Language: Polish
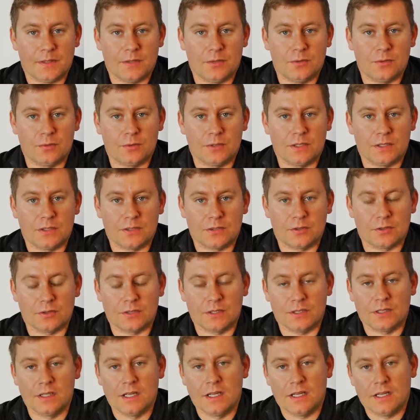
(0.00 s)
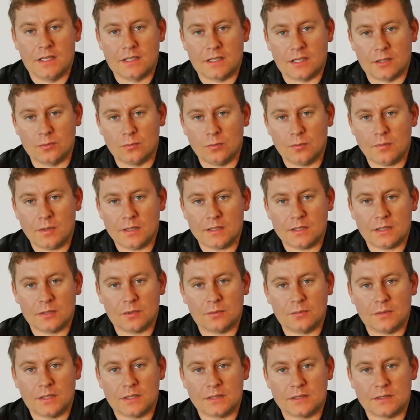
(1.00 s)
i drugiej strony kadłuba,
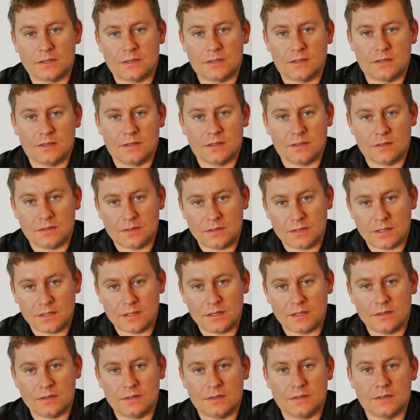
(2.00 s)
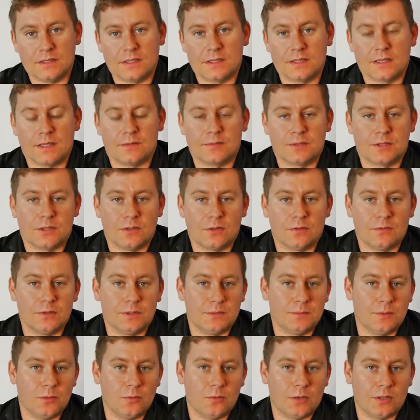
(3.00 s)
natomiast y, jeden zestaw
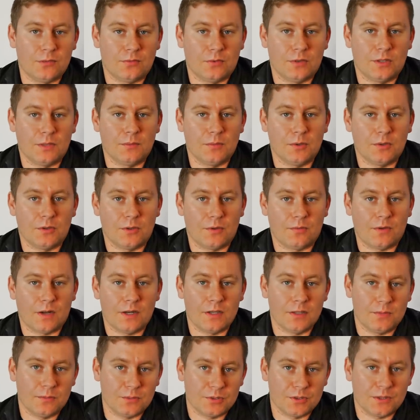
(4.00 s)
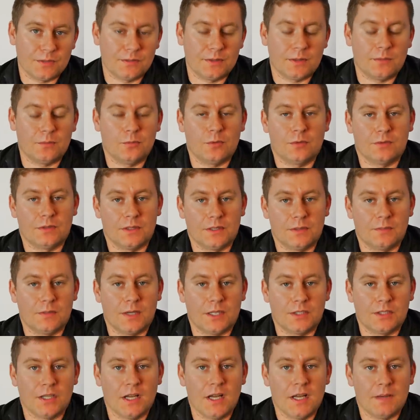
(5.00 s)
sterownic był łatwo demontowalny, można tam było wtedy
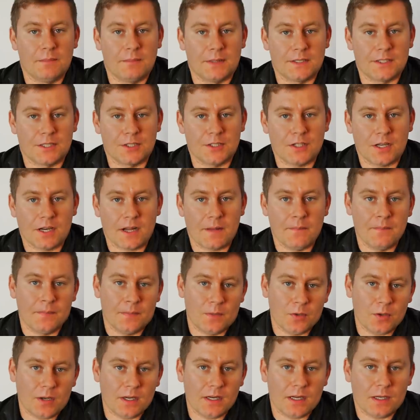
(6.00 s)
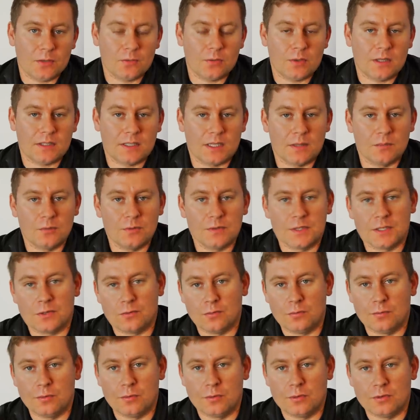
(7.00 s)
brać pasażera, no ale akurat hamulce
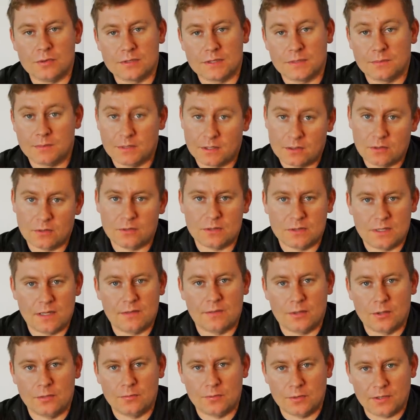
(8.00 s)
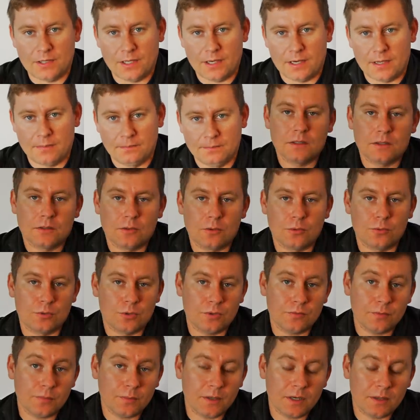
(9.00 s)
kół były dostępne tylko z lewego fotela.
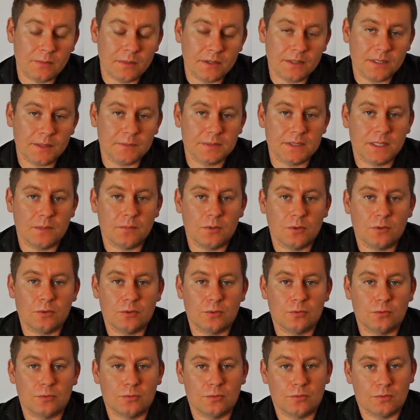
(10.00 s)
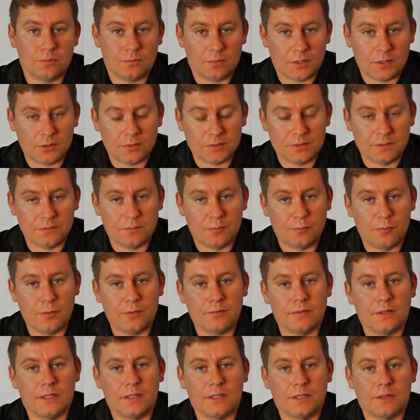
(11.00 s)
Kluczowym elementem samolotu mającym
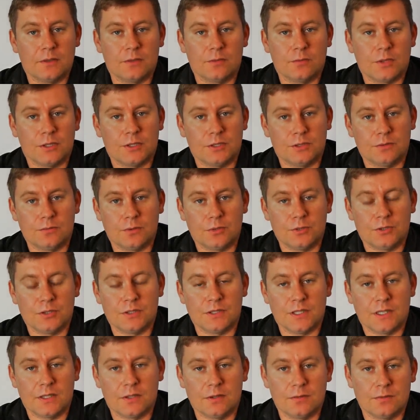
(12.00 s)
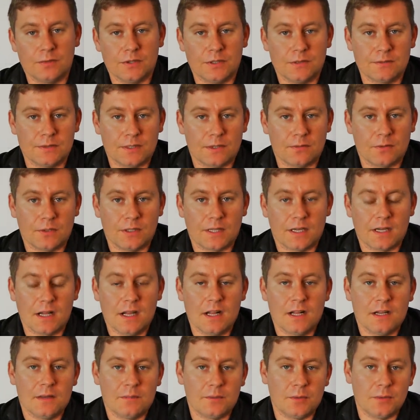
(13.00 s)
wpływ na jego właściwości, na jego wynik w zawodach
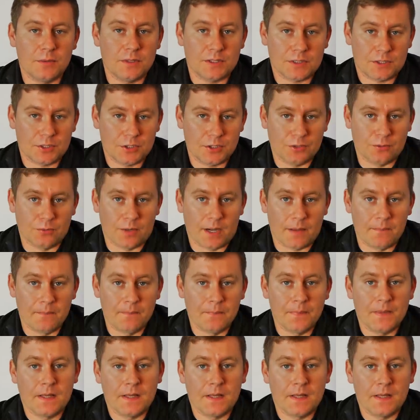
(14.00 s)
były skrzydła.